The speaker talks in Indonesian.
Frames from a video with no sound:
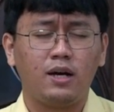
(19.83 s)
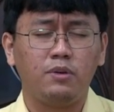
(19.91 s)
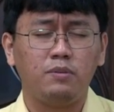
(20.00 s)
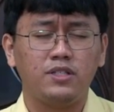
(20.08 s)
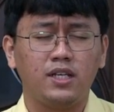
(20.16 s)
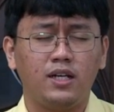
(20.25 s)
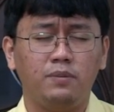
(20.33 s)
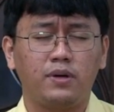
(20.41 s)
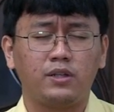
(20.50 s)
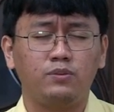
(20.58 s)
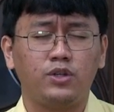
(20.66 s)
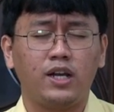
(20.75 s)
kami bisa
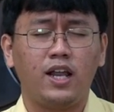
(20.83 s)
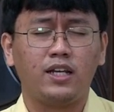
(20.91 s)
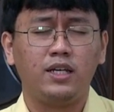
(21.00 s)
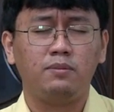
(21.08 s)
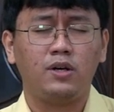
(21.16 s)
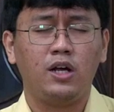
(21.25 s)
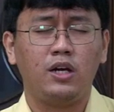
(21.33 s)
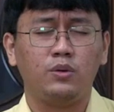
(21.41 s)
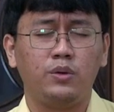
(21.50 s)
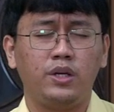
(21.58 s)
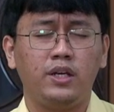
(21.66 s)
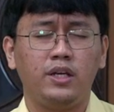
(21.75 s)
dipertemukan lagi
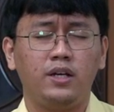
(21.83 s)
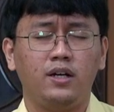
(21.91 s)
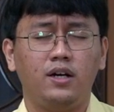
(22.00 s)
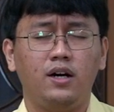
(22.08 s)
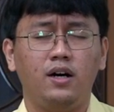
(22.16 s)
melalui